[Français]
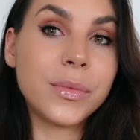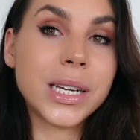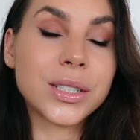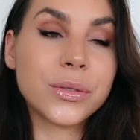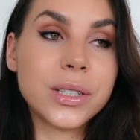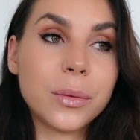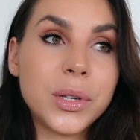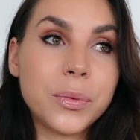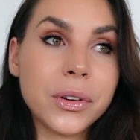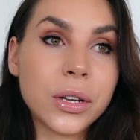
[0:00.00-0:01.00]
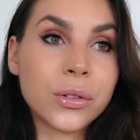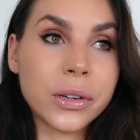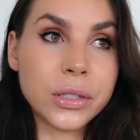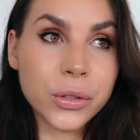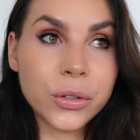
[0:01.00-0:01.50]
Mais j'ai aussi un petit peu envie de
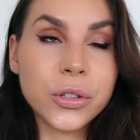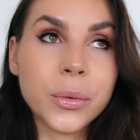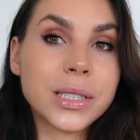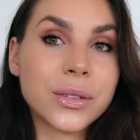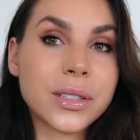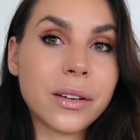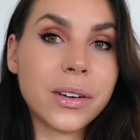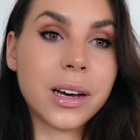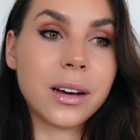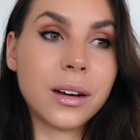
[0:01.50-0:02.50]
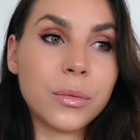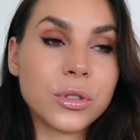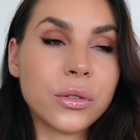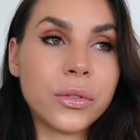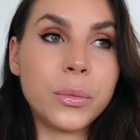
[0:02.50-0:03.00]
retrouver une structure parce que ça va,
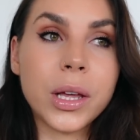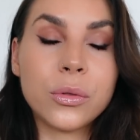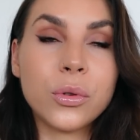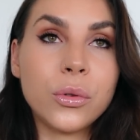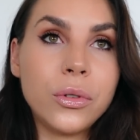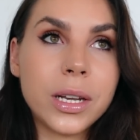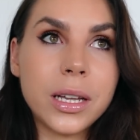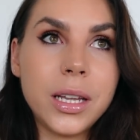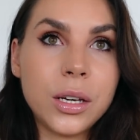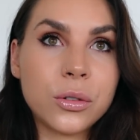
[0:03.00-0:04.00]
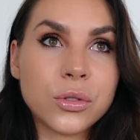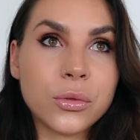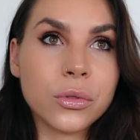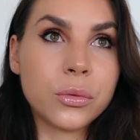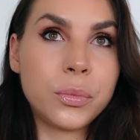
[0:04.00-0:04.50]
ça fait bientôt une année que je
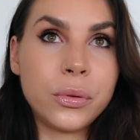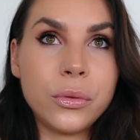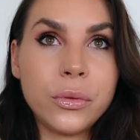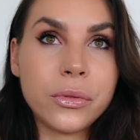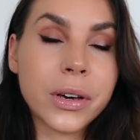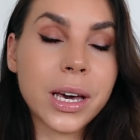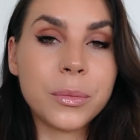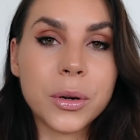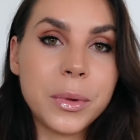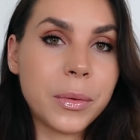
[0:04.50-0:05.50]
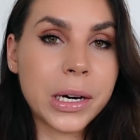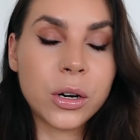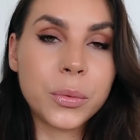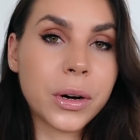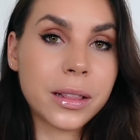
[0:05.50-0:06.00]
compte plus vraiment mes
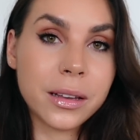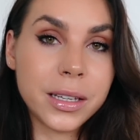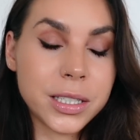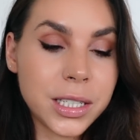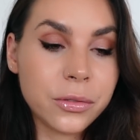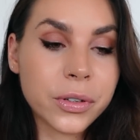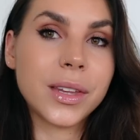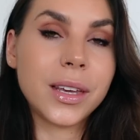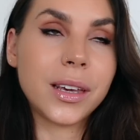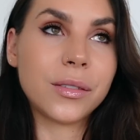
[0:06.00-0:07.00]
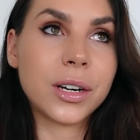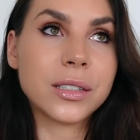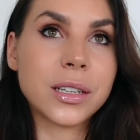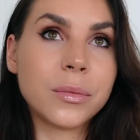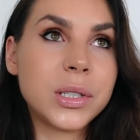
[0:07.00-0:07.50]
macros pour atteindre des chiffres. Et voilà,
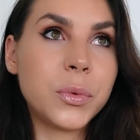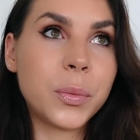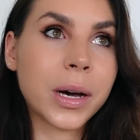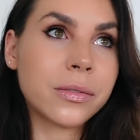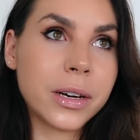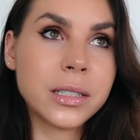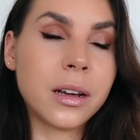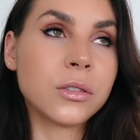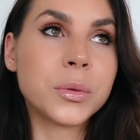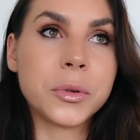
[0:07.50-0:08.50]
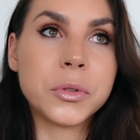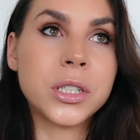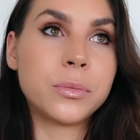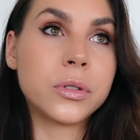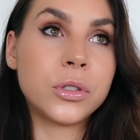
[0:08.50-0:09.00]
c'est un petit peu par phase. Et en ce moment,
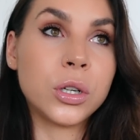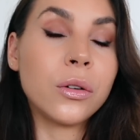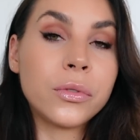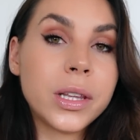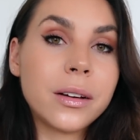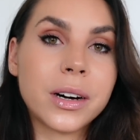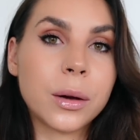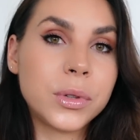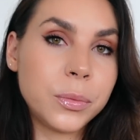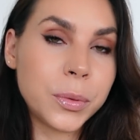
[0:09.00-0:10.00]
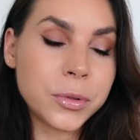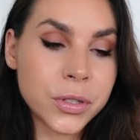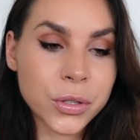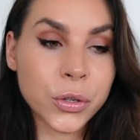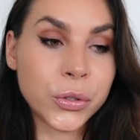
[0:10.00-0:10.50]
j'ai envie d'avoir un petit peu plus
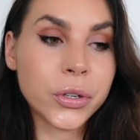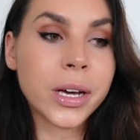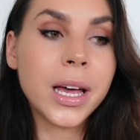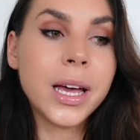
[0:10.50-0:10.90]
de structure.